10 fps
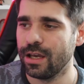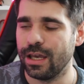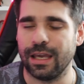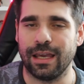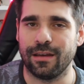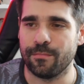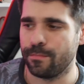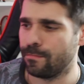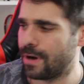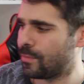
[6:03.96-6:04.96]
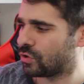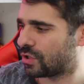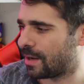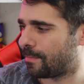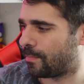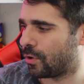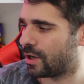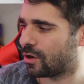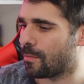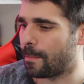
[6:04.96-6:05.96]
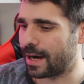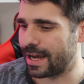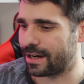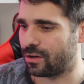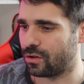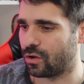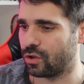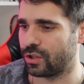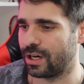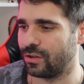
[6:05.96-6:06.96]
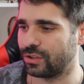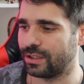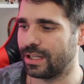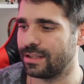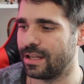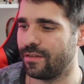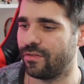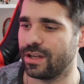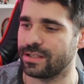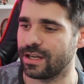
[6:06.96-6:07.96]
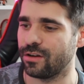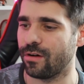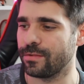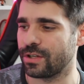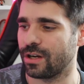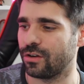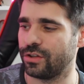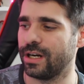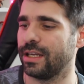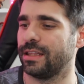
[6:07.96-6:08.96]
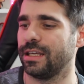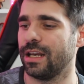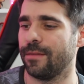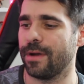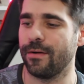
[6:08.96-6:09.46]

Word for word: Eh, vamos a poder compararlo contra los stats de defensa y nos vamos a encontrar que tiene más